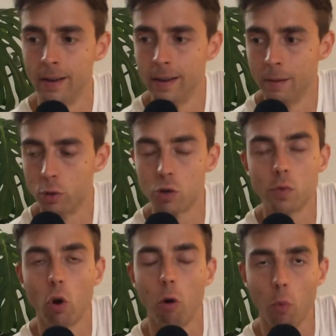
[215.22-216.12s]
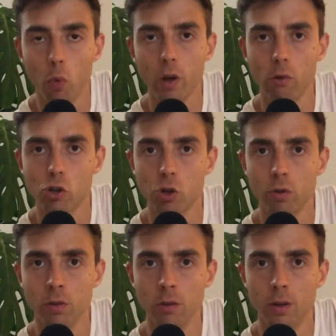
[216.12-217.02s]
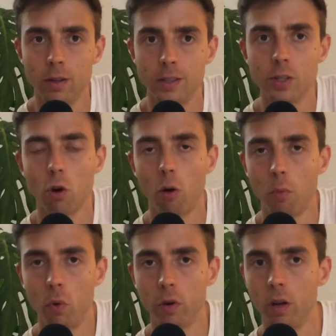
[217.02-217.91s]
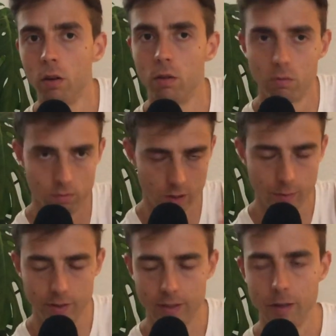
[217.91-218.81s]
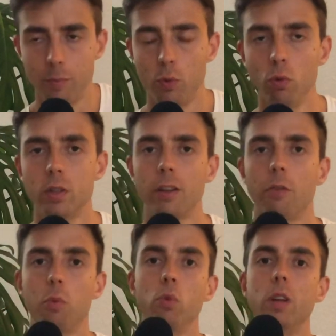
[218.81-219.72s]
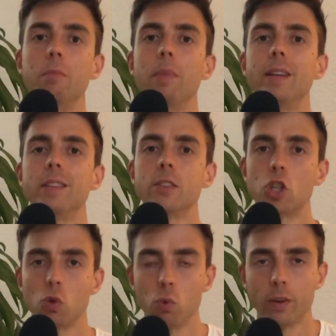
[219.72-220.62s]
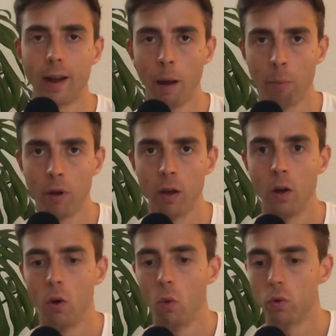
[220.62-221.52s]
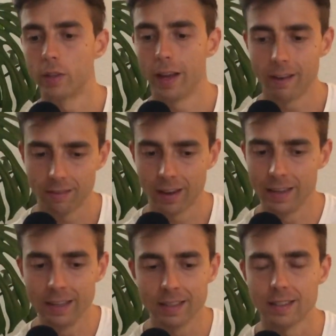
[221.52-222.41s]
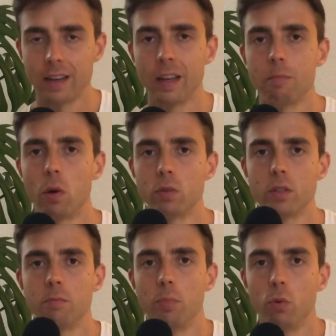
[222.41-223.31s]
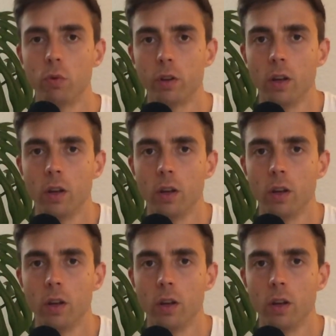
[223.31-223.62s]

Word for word: bestimmte Hormone ausschütten. Diese Hormone sammelt sich im Blut. Das Blut nimmt man diesen Stuten ab und extrahiert es dann eben aus diesem Blut,